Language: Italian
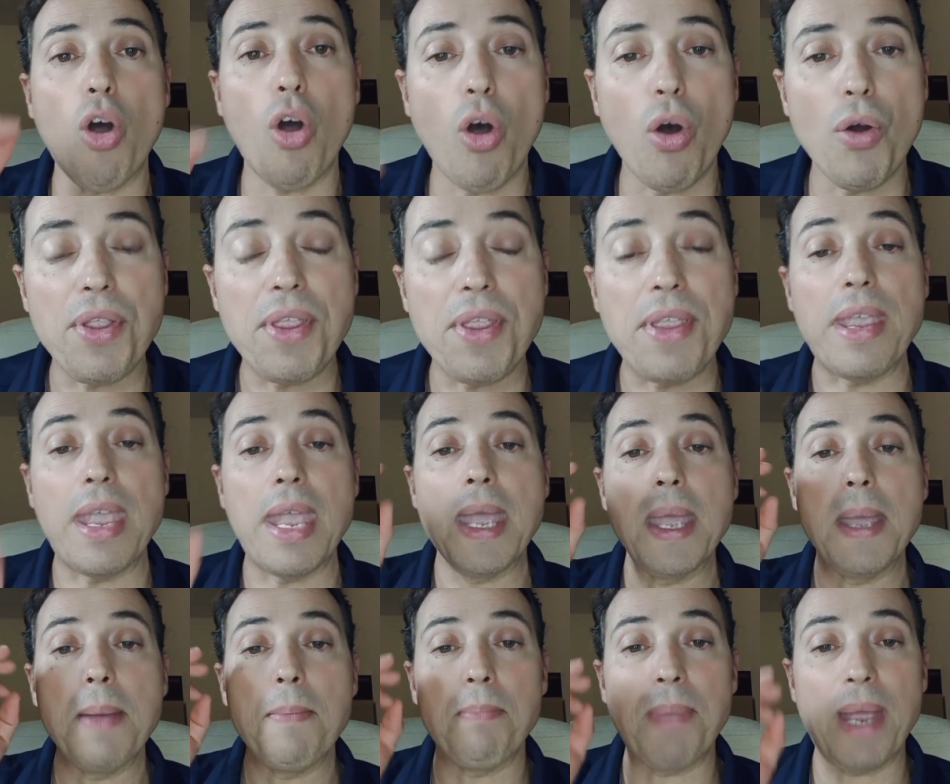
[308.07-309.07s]
ogni
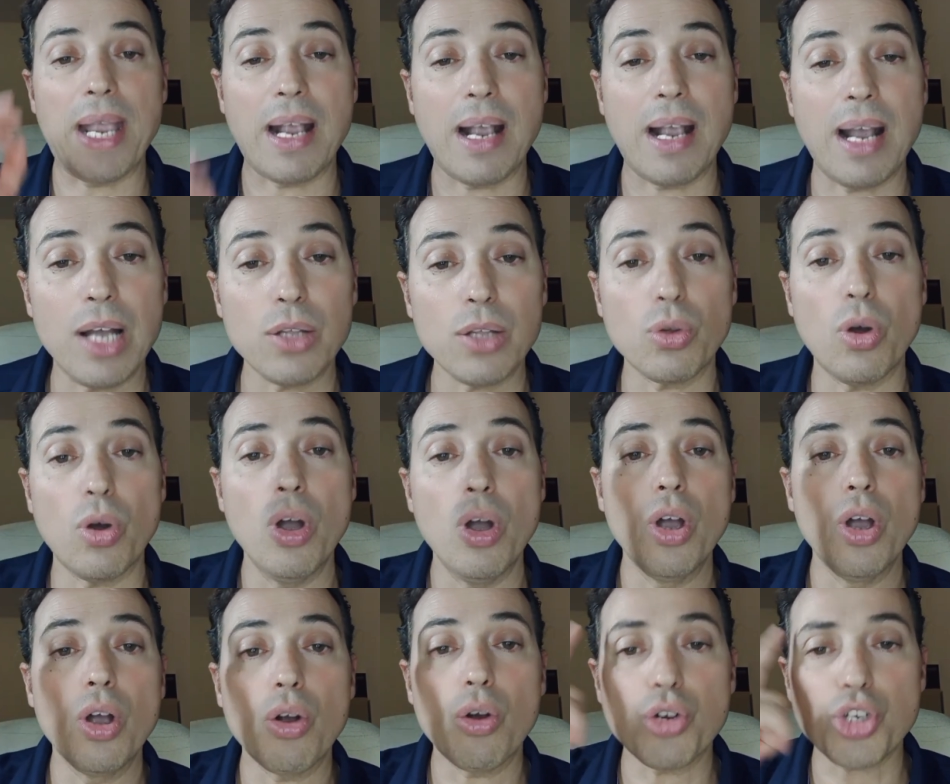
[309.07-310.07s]
peccato
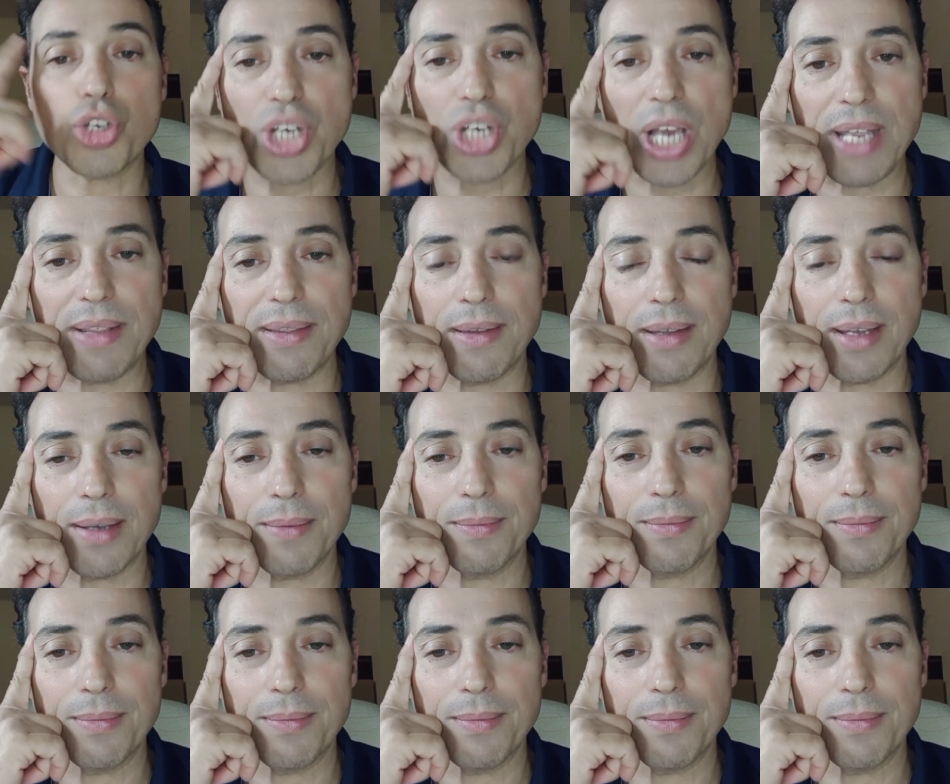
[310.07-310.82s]
cosciente